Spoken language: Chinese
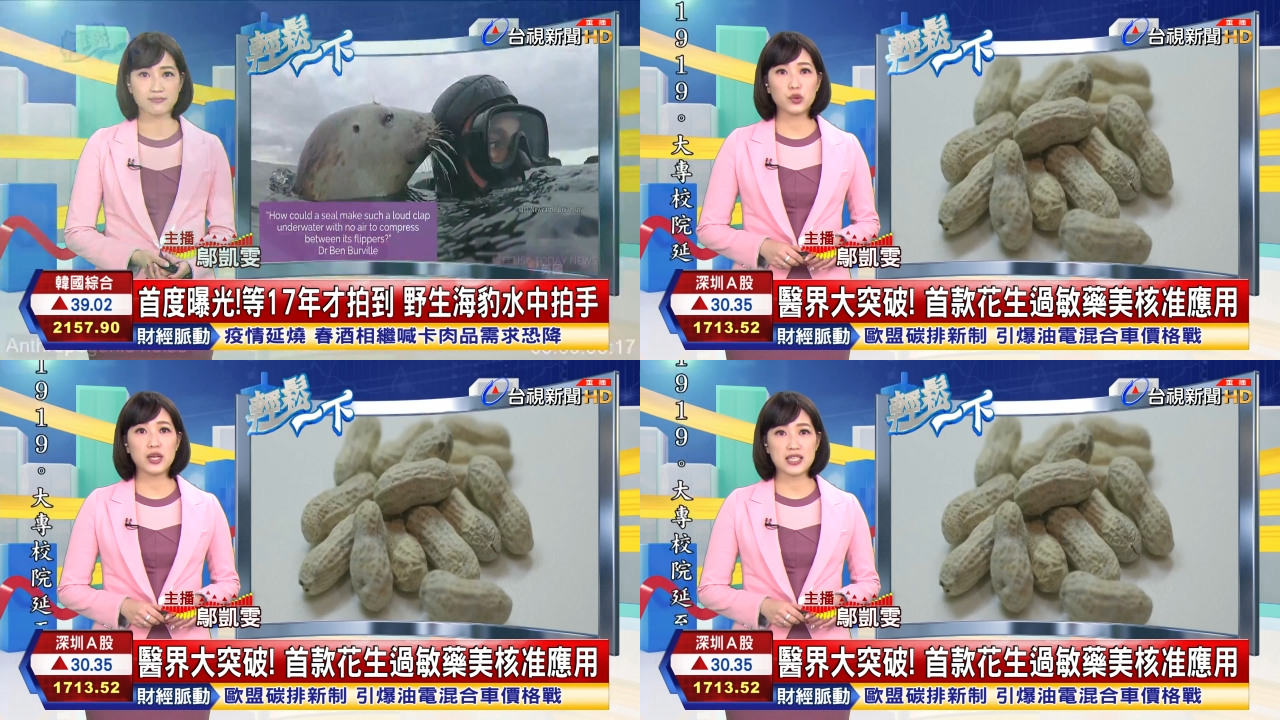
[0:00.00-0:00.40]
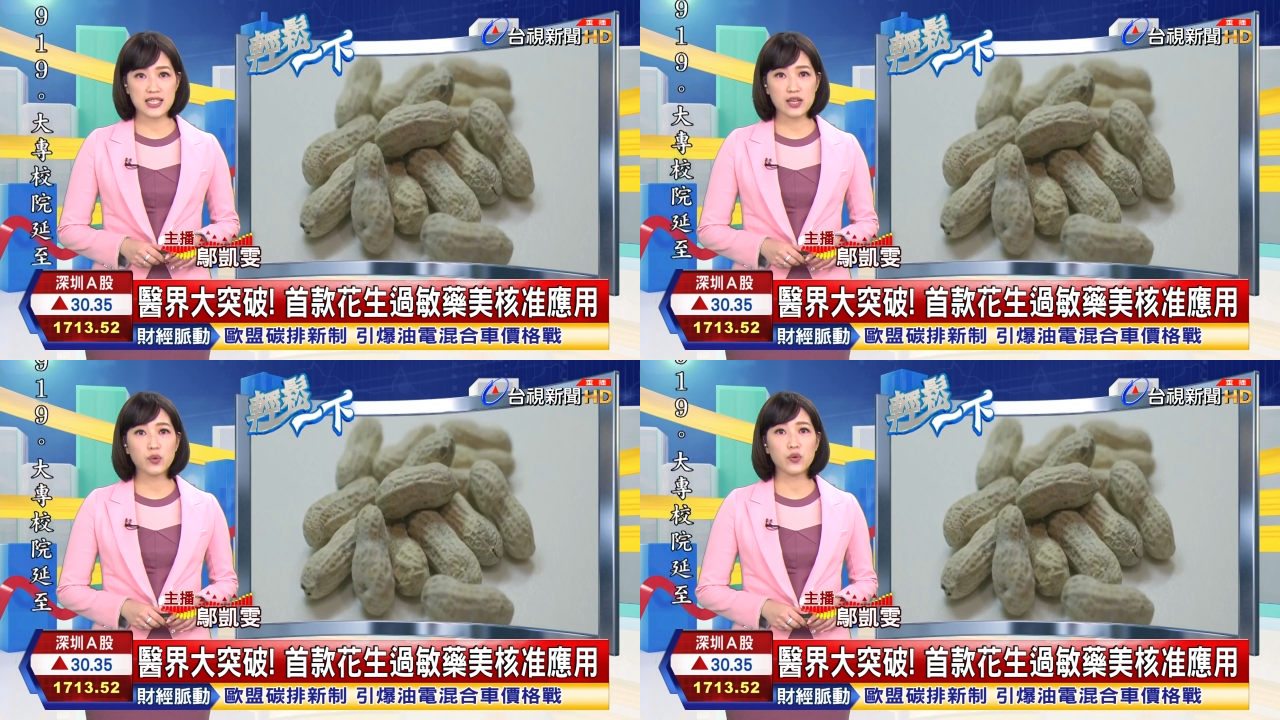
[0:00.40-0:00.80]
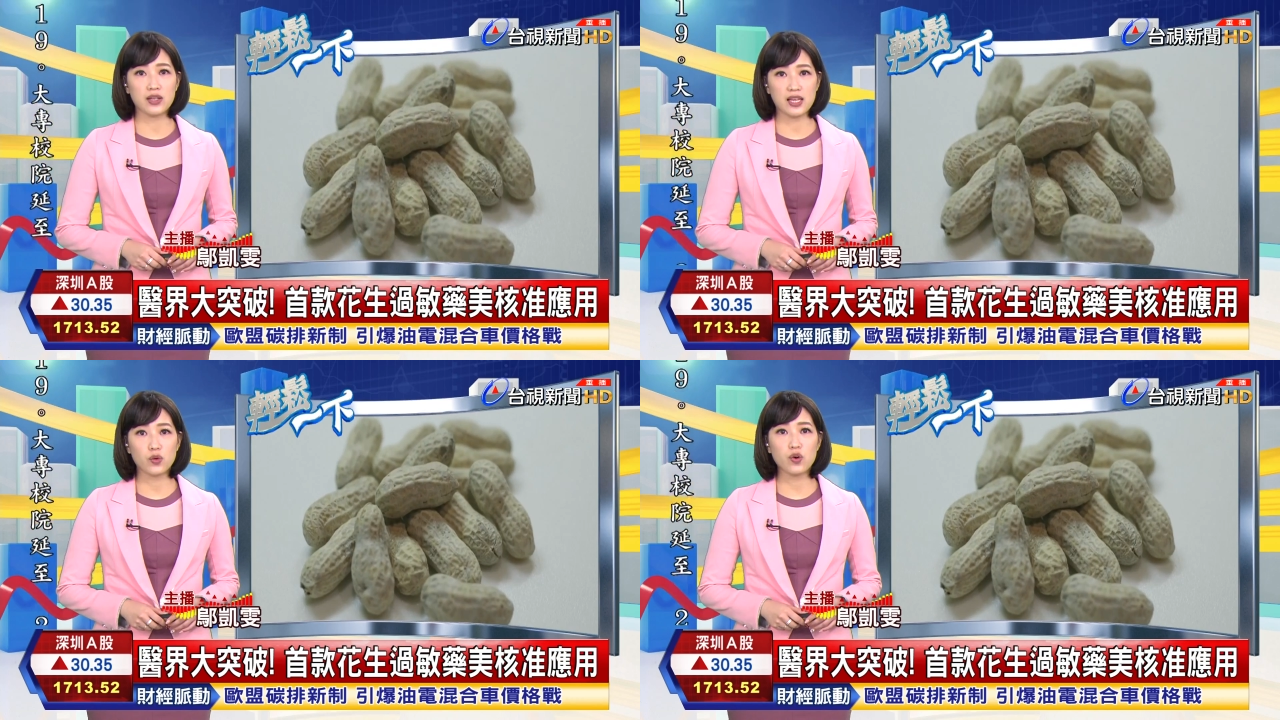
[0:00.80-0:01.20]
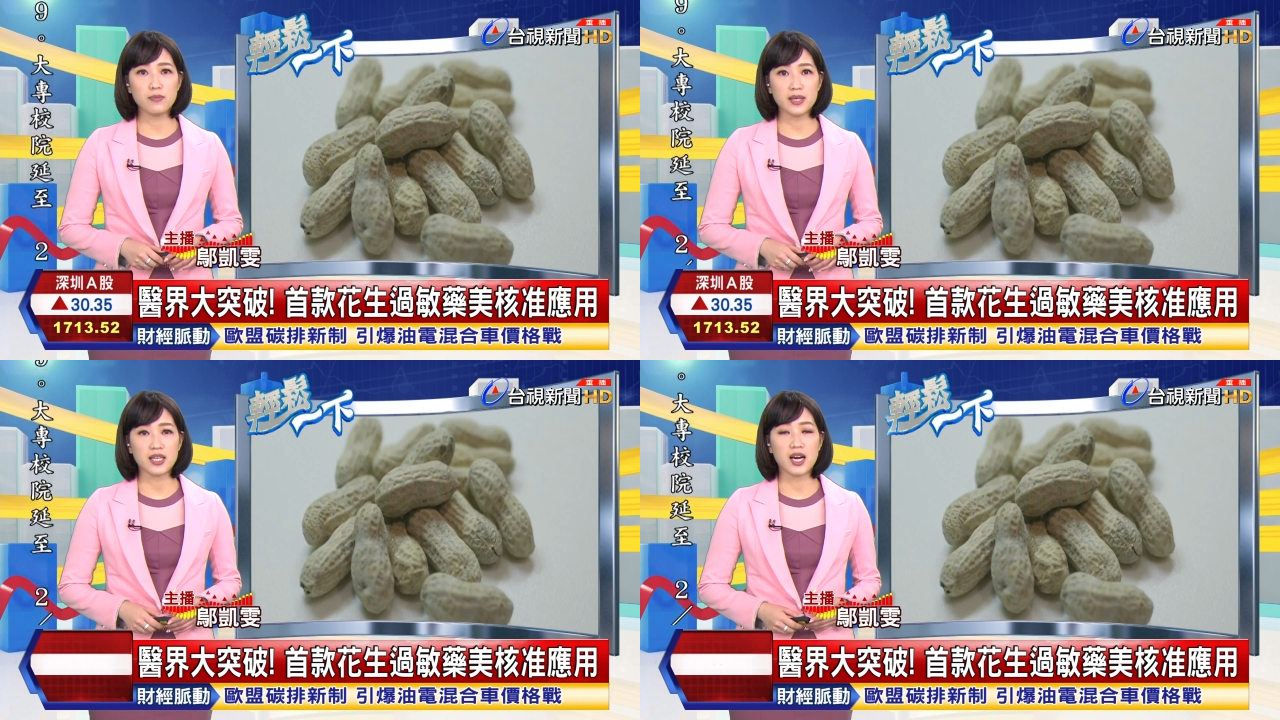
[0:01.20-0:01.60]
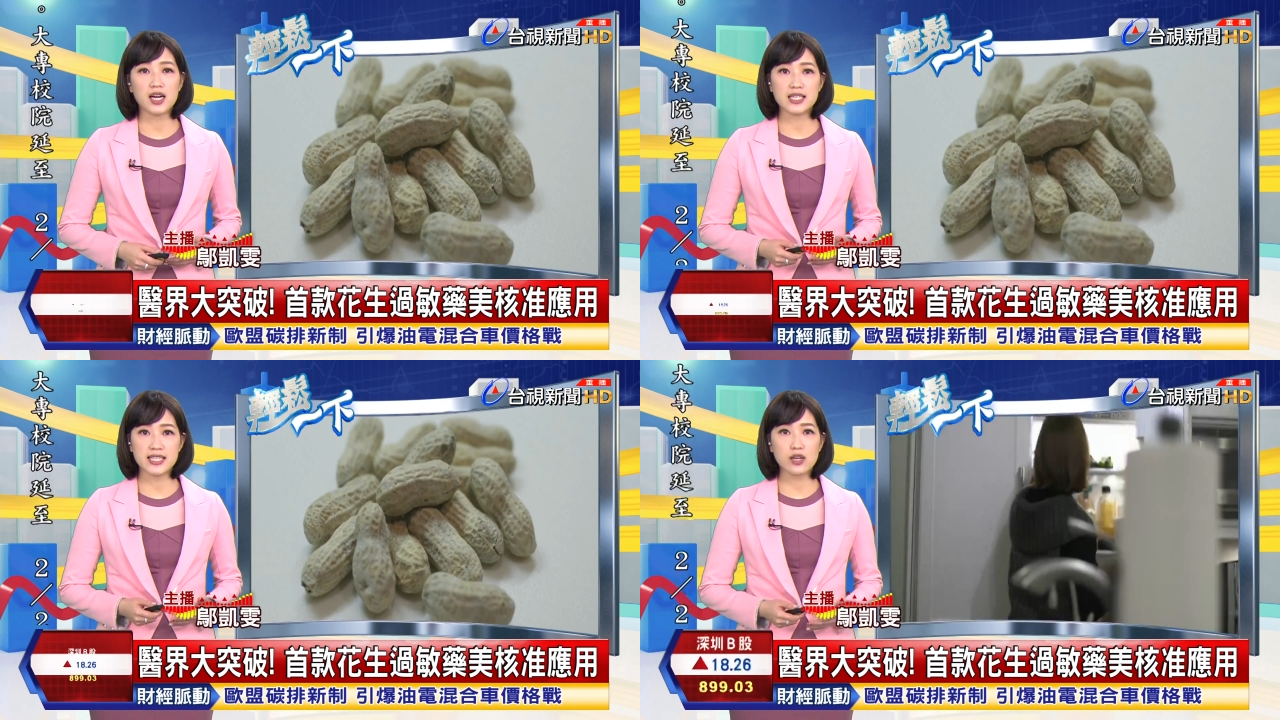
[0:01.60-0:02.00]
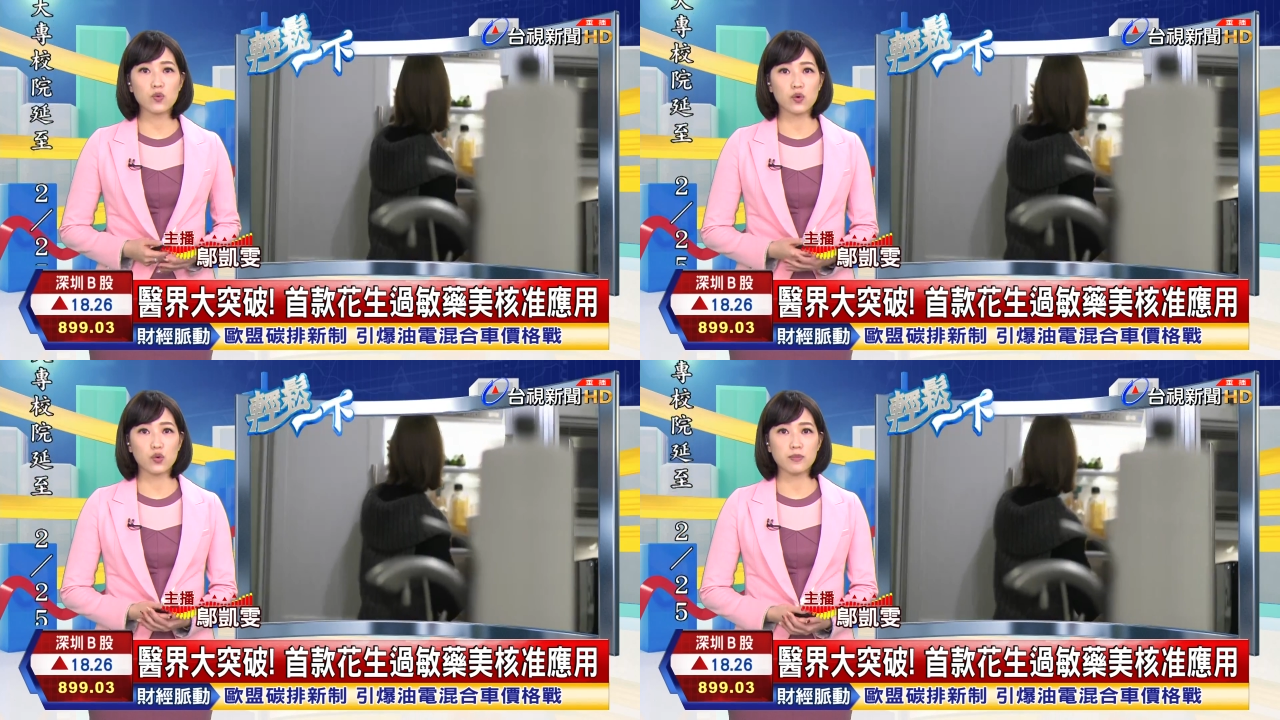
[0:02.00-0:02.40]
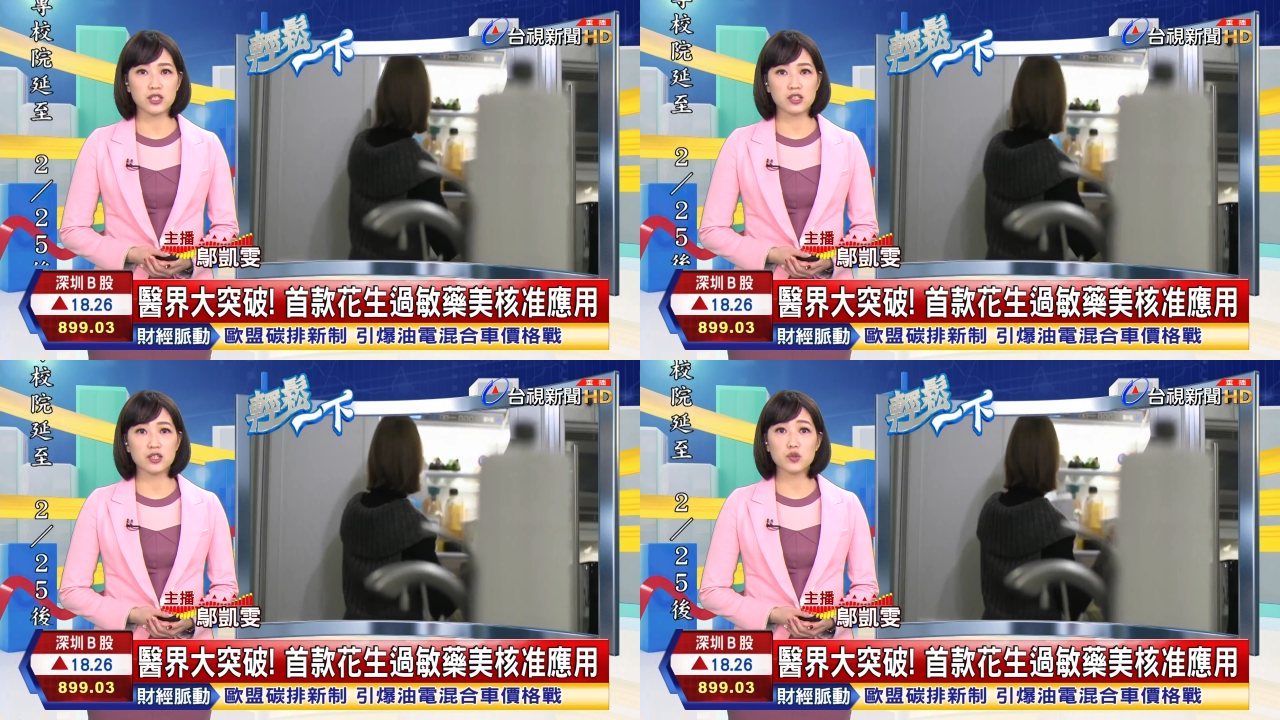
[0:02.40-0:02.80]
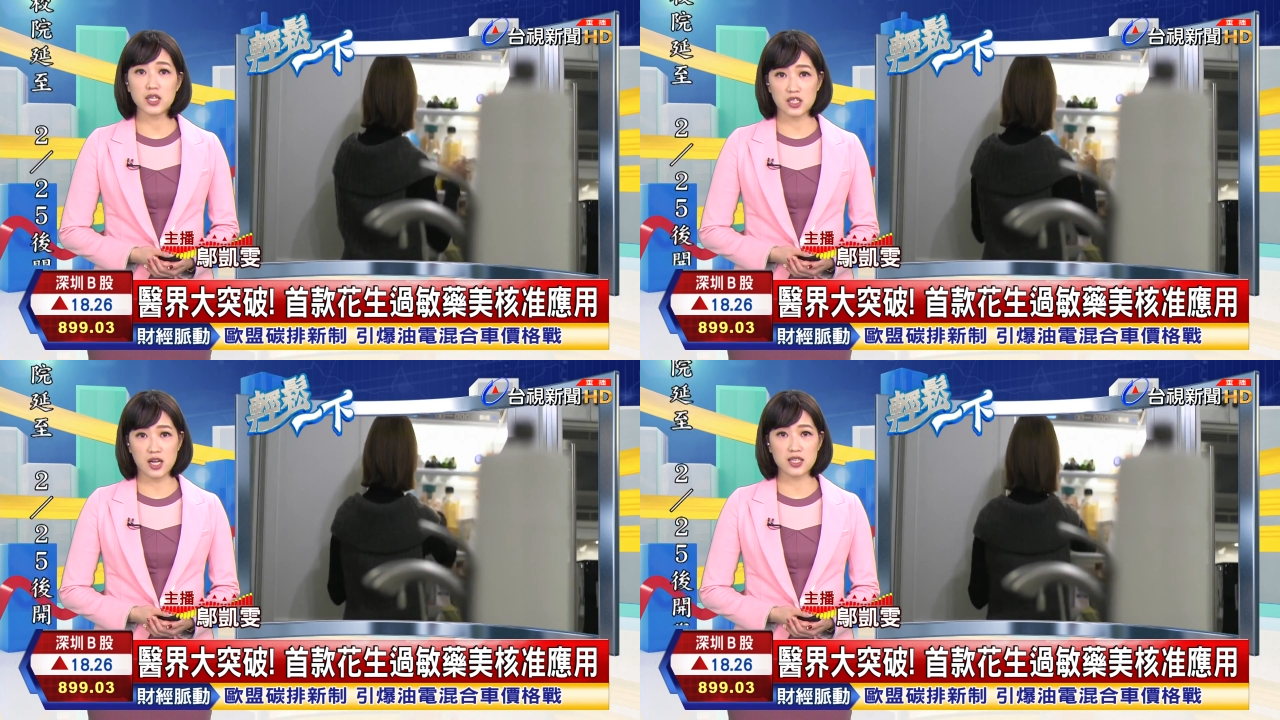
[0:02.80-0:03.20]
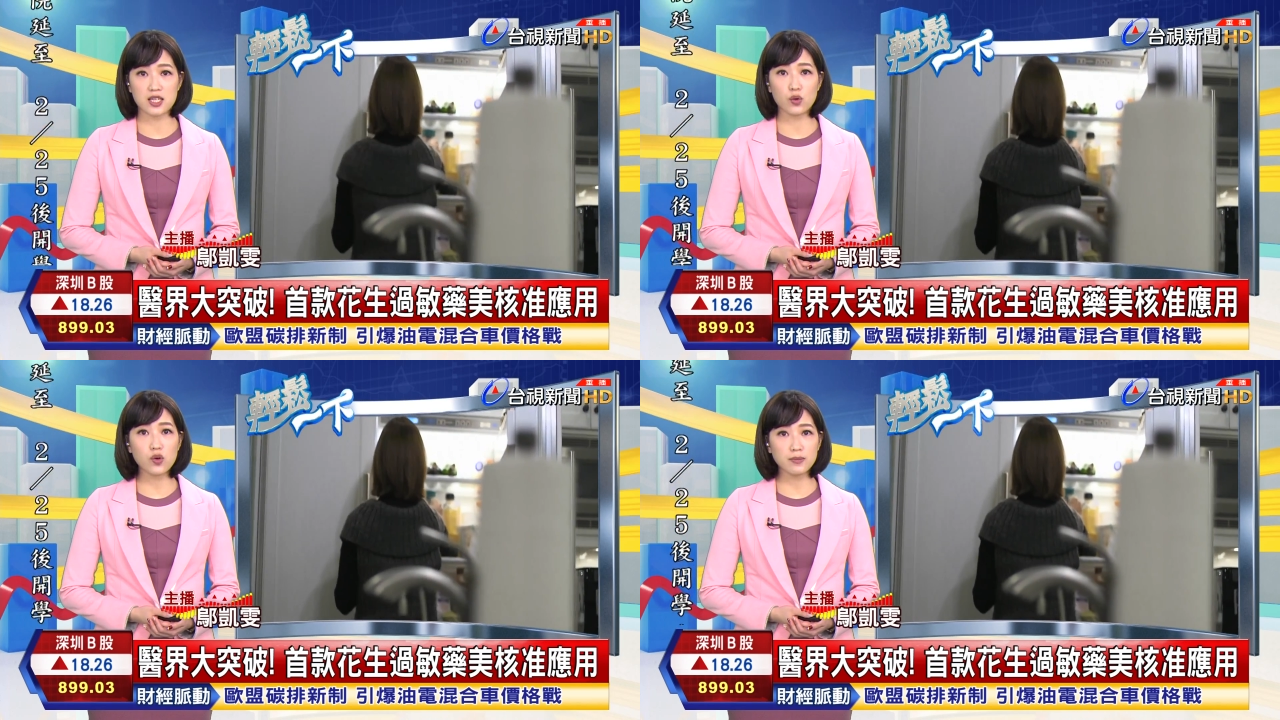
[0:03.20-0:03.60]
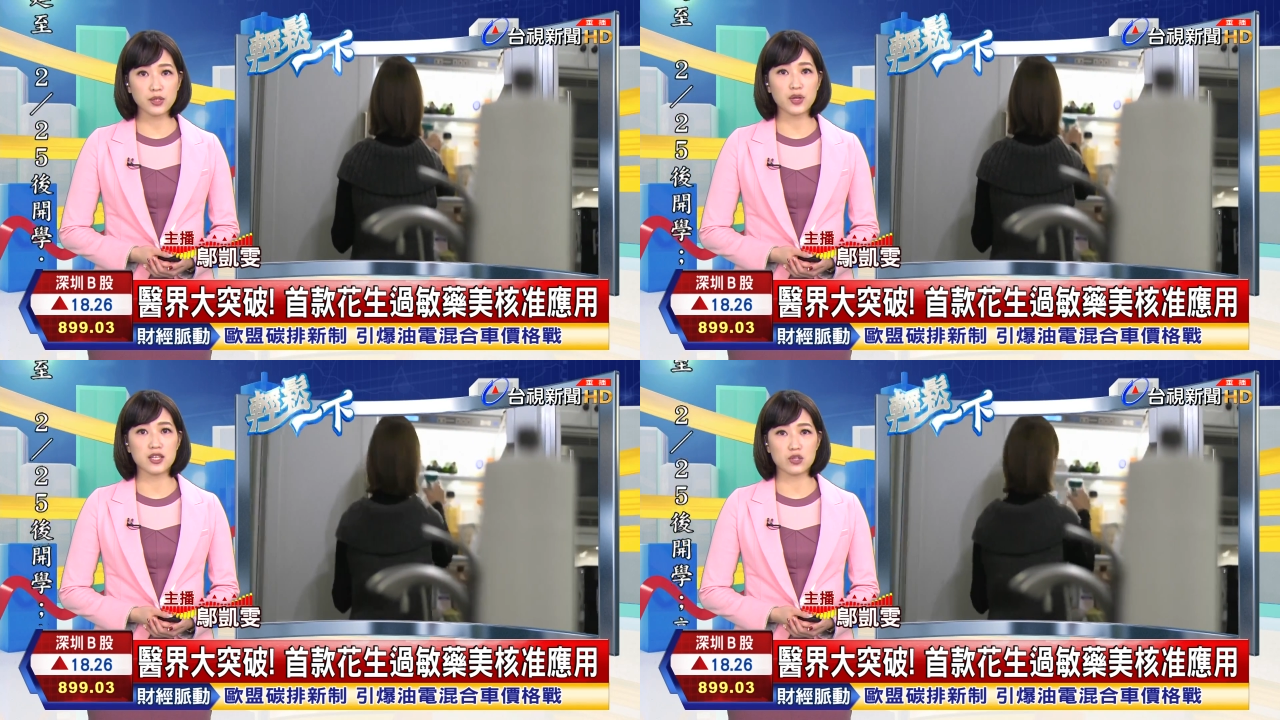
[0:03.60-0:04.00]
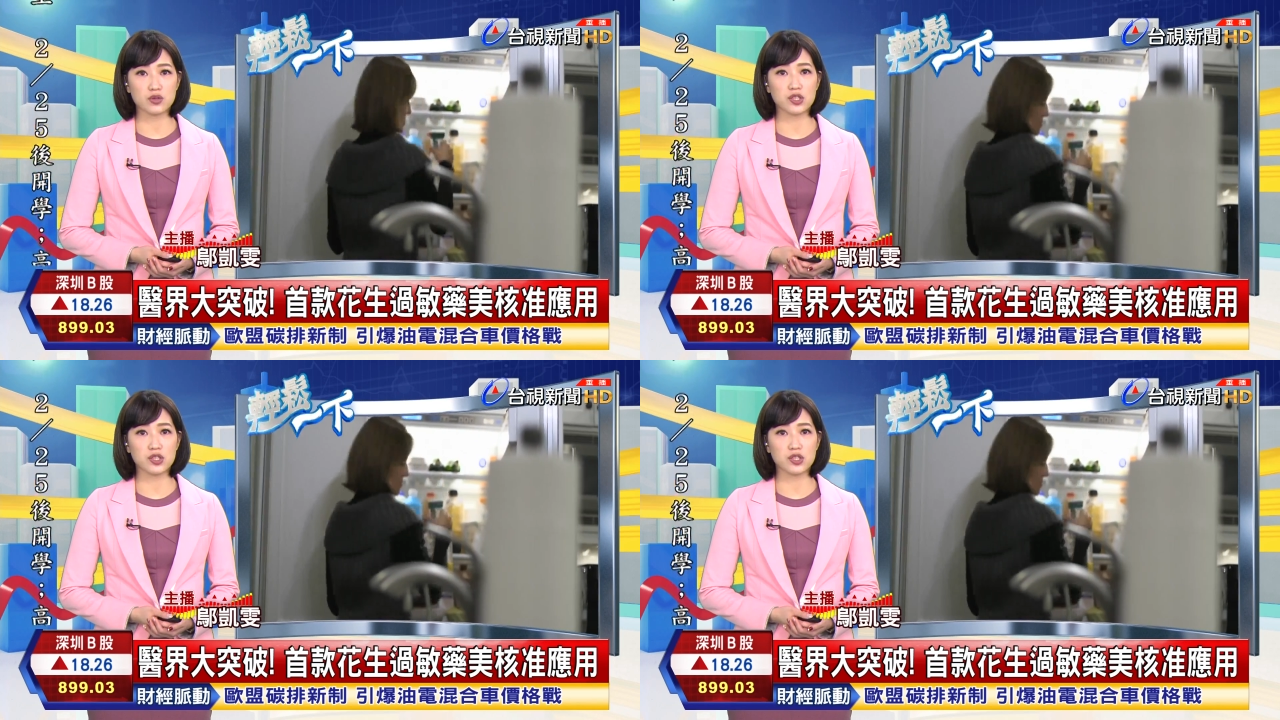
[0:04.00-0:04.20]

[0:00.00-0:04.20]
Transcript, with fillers: 对坚果类过敏，而坚果过敏症最常见的过敏源就